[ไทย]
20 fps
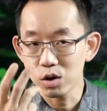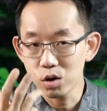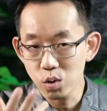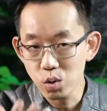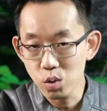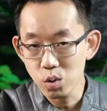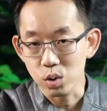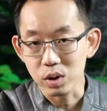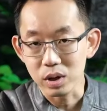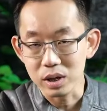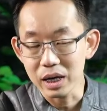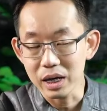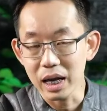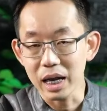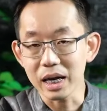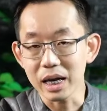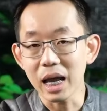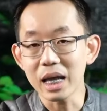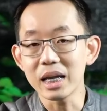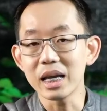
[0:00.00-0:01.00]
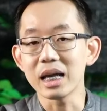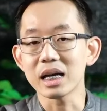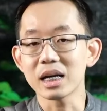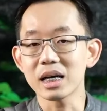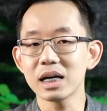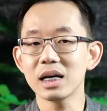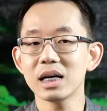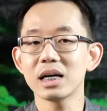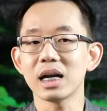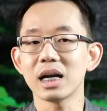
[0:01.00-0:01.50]
ลูกเรียนได้ดี
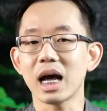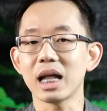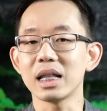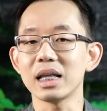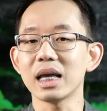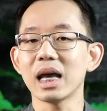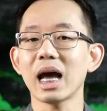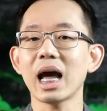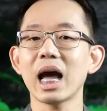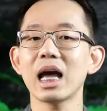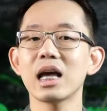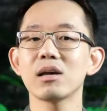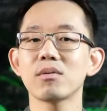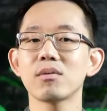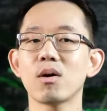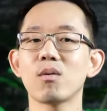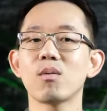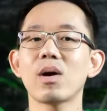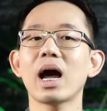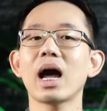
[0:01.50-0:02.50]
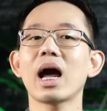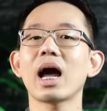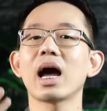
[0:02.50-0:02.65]
ขึ้นอันนี้ให้เพราะว่า